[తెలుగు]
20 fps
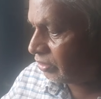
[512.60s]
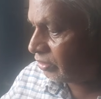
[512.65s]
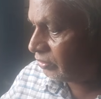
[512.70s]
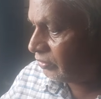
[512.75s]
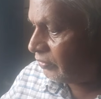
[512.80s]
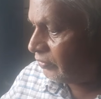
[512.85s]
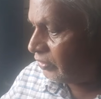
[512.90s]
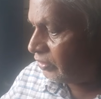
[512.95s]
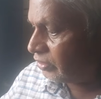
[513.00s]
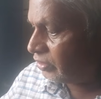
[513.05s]
నగర్
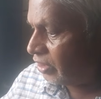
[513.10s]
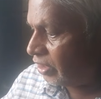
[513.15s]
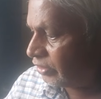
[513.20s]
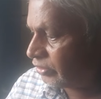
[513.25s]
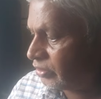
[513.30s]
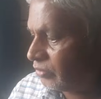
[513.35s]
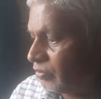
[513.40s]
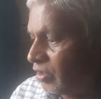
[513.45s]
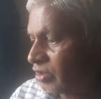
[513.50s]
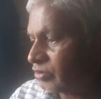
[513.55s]

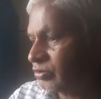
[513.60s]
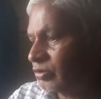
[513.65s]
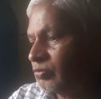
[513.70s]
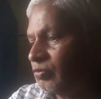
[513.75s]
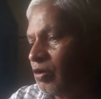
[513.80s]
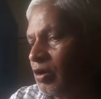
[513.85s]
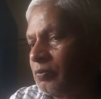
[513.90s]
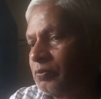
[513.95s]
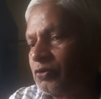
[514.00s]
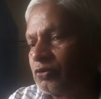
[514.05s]
కాలనీ వాసులు
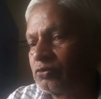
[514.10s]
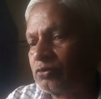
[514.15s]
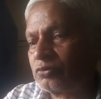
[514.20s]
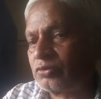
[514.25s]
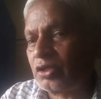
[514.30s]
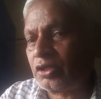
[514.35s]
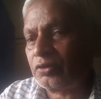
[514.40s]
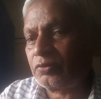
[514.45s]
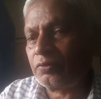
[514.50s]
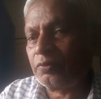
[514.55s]

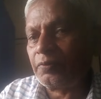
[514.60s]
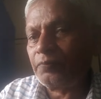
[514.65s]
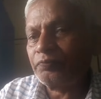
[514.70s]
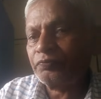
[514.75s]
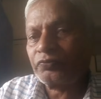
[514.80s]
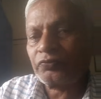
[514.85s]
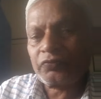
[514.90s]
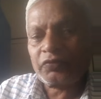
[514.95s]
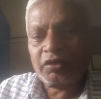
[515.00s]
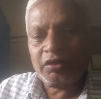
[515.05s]
వెళ్ళిపోతున్నారు
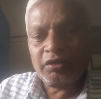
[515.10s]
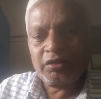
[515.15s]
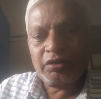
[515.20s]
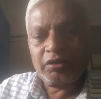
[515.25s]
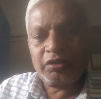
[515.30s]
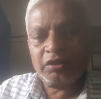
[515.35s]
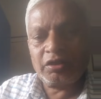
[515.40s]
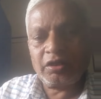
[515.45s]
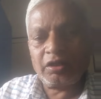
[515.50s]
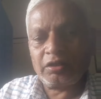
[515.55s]

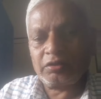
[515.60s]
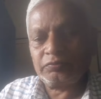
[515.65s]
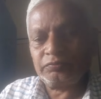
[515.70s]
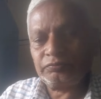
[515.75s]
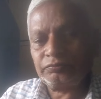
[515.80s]
ఇక